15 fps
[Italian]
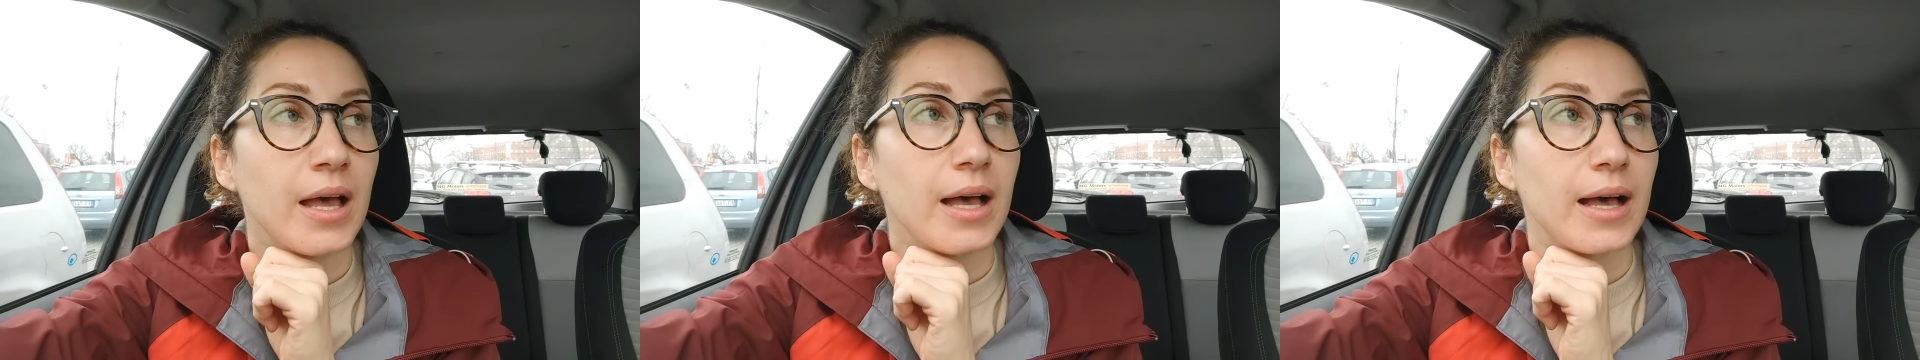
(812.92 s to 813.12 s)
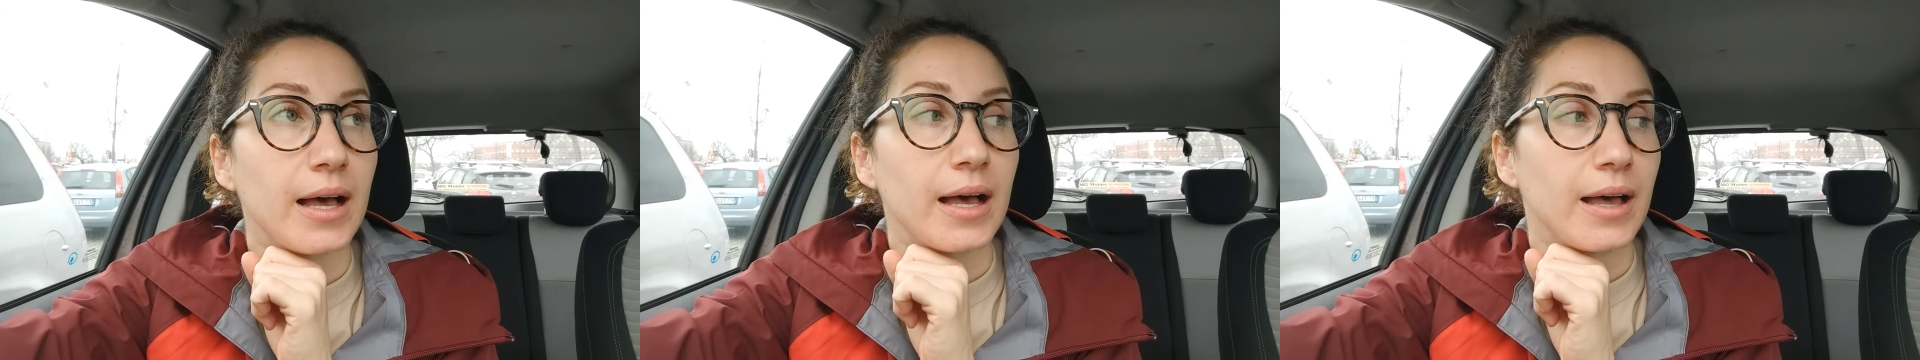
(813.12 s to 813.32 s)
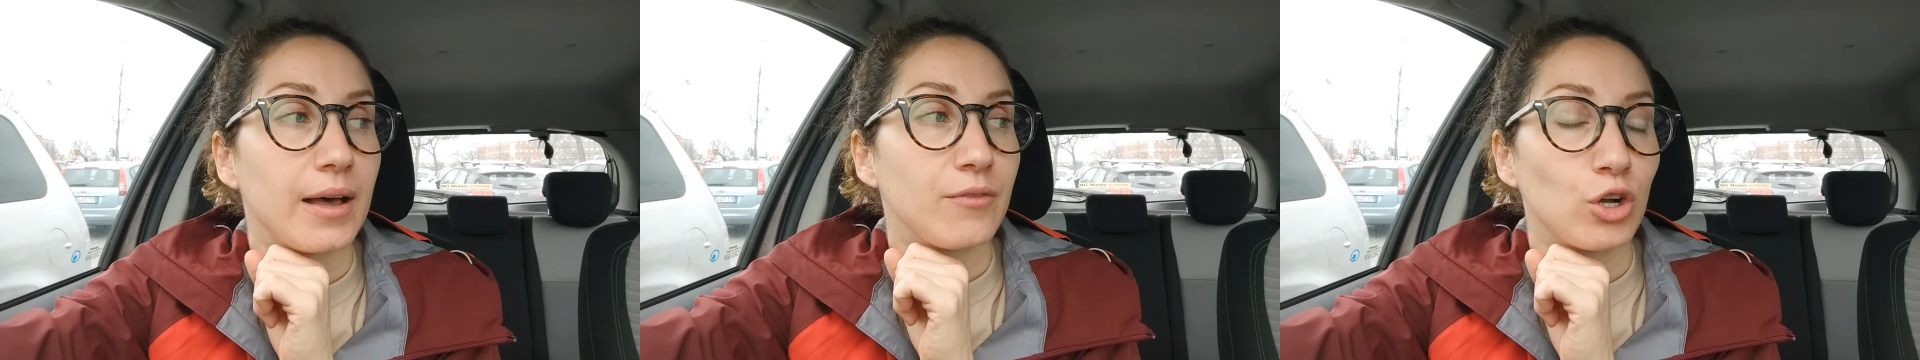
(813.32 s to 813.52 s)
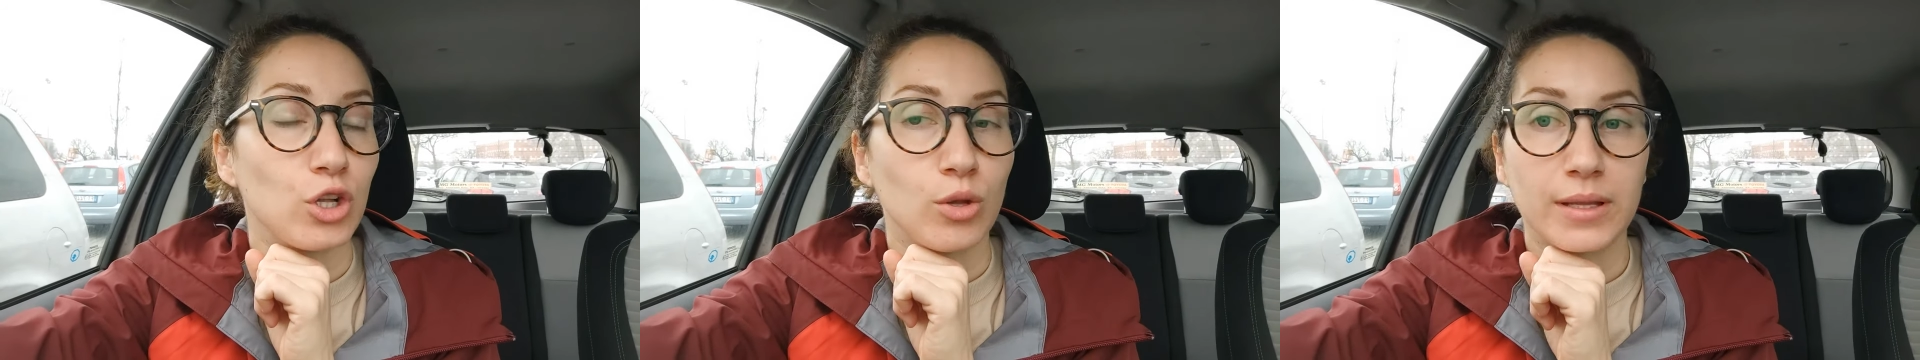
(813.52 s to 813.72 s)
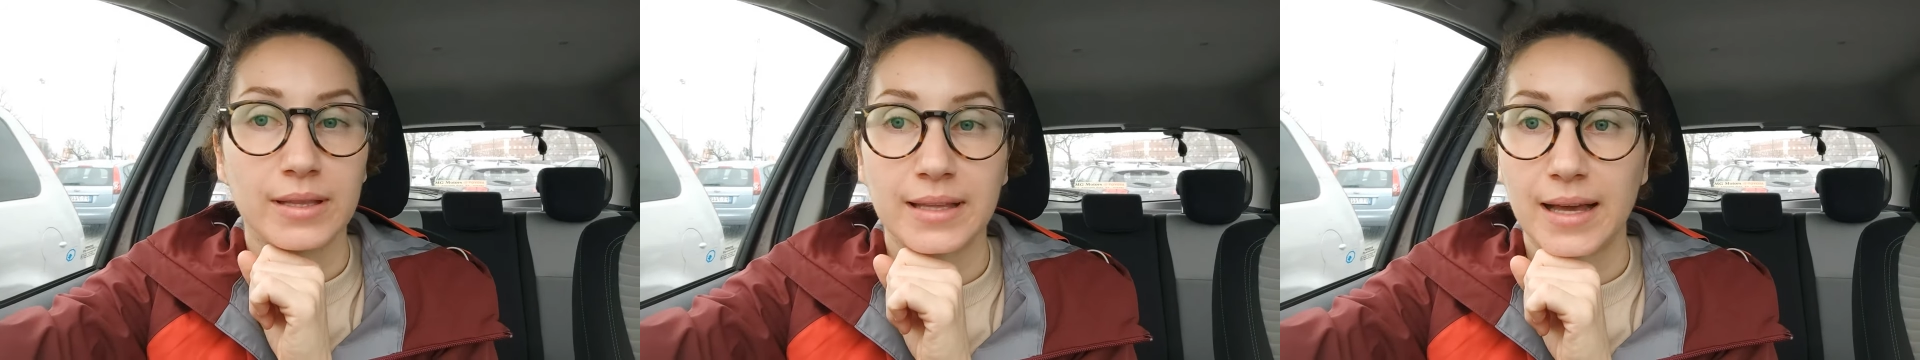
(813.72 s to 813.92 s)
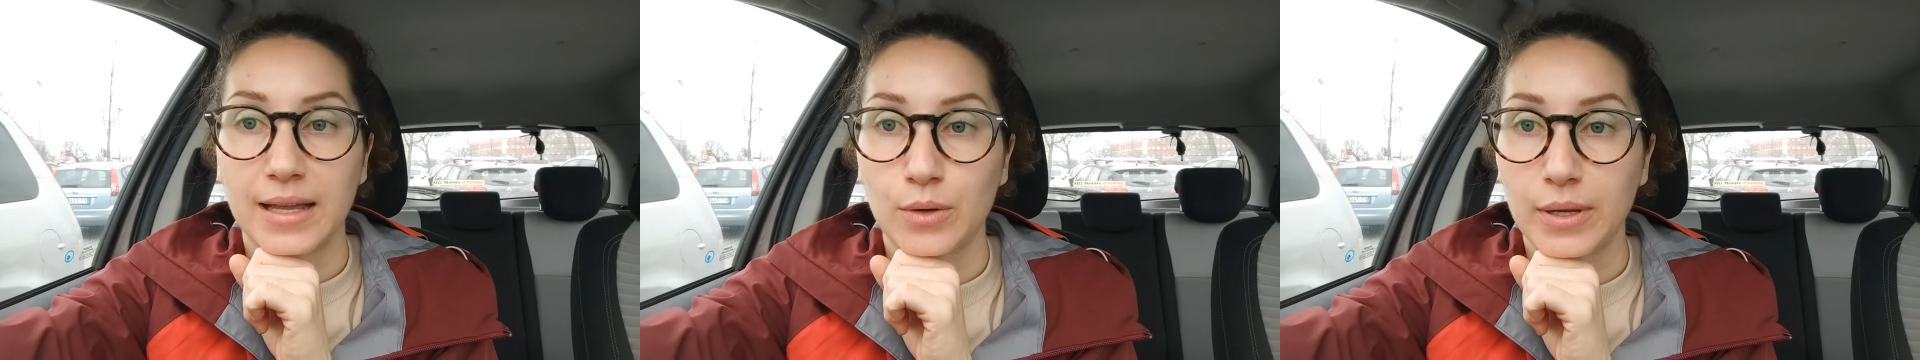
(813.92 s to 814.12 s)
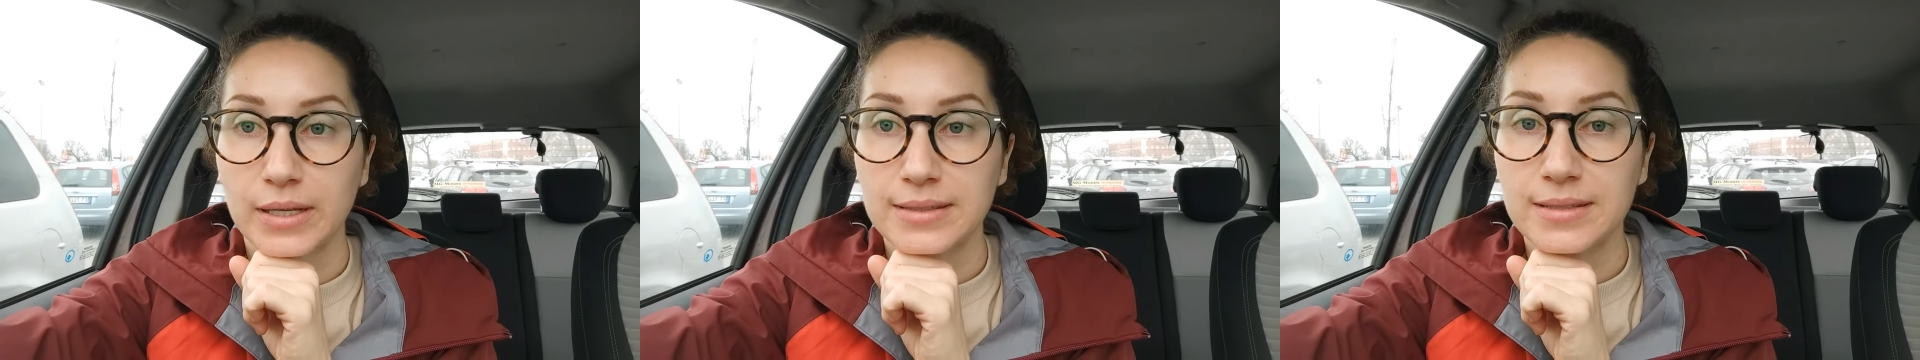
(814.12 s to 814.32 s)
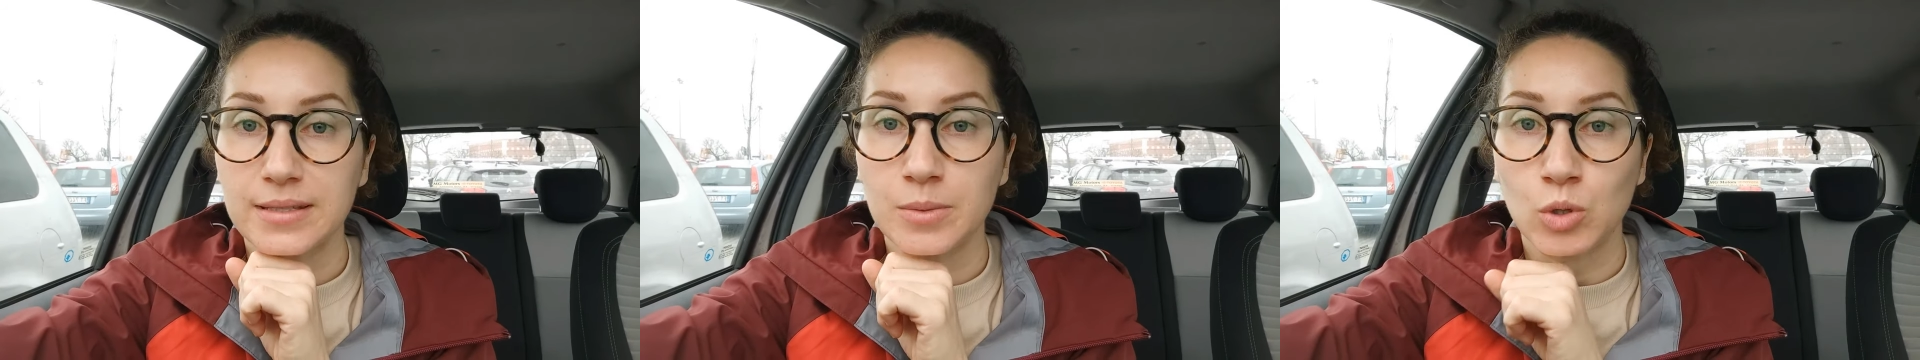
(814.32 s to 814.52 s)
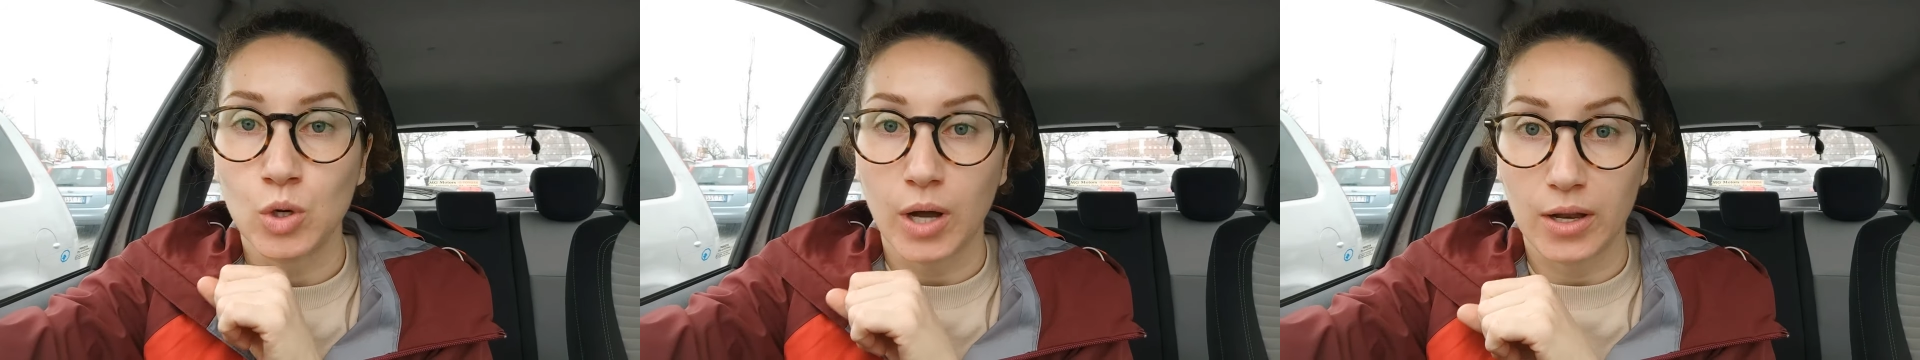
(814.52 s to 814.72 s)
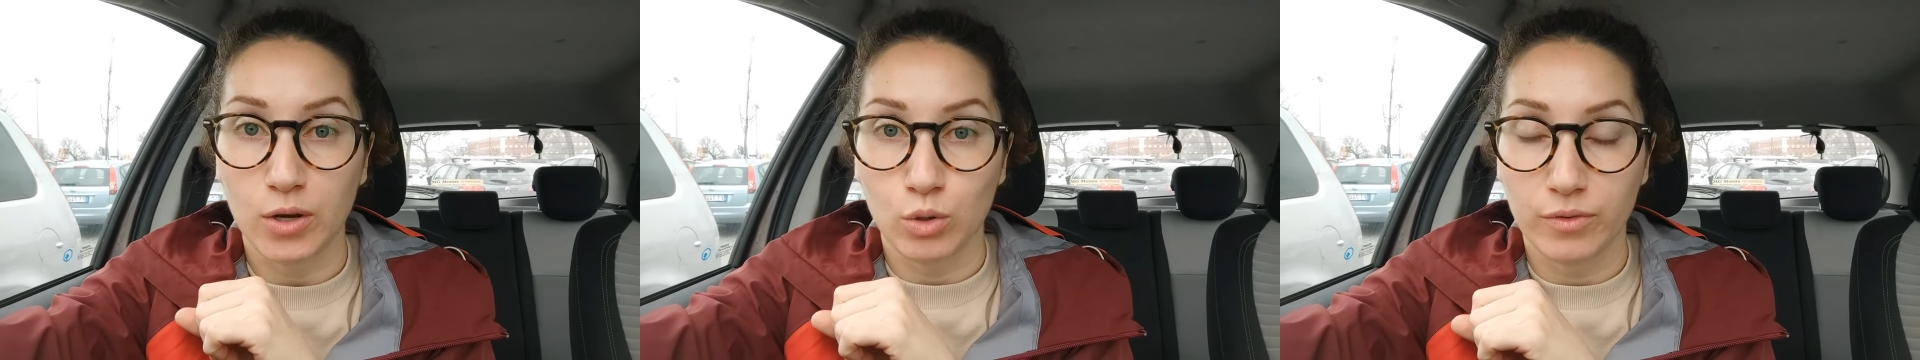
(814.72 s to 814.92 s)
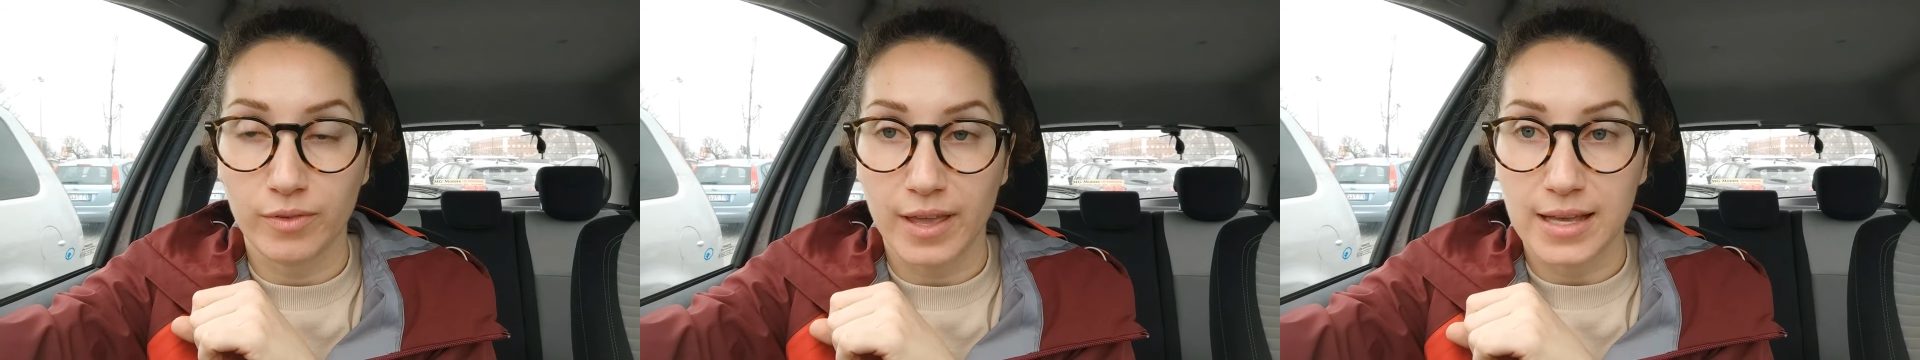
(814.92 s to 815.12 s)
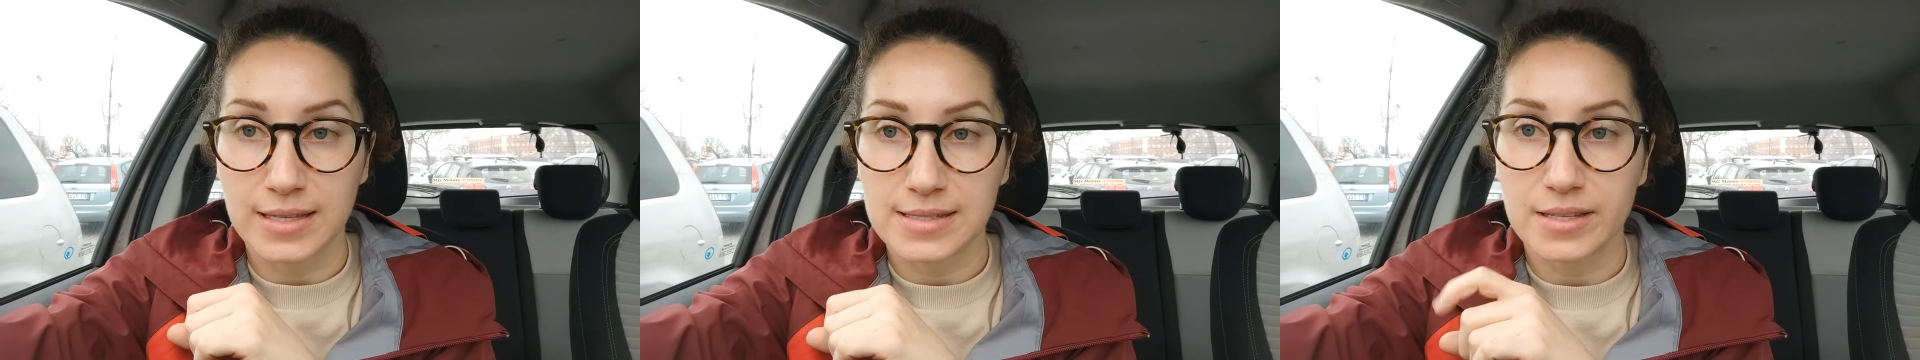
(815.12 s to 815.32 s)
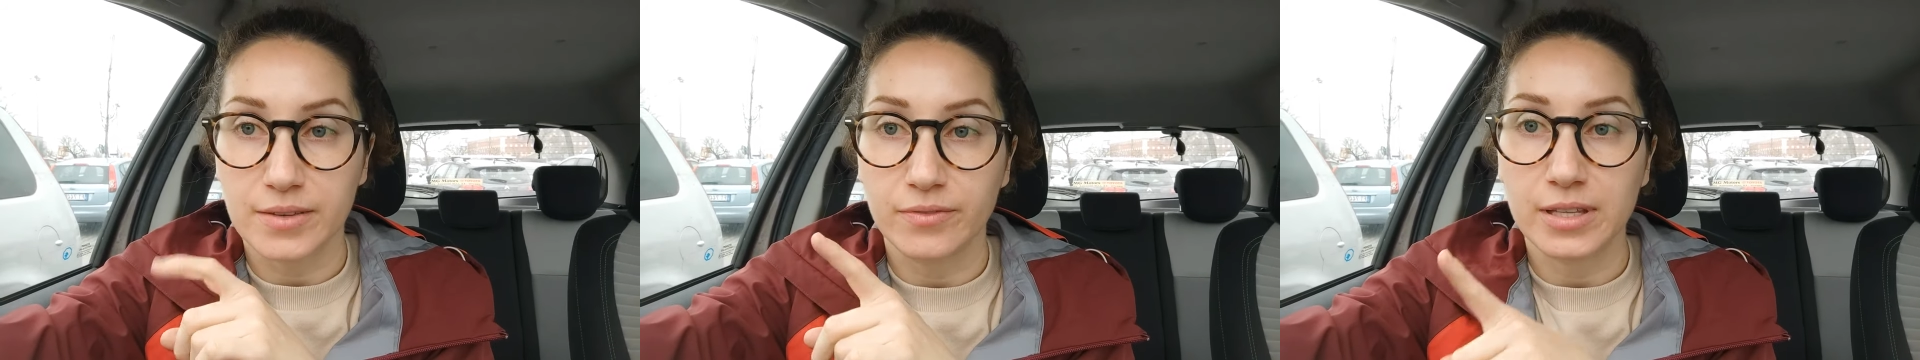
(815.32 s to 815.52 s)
Eh, voglio andare un attimo all'OVS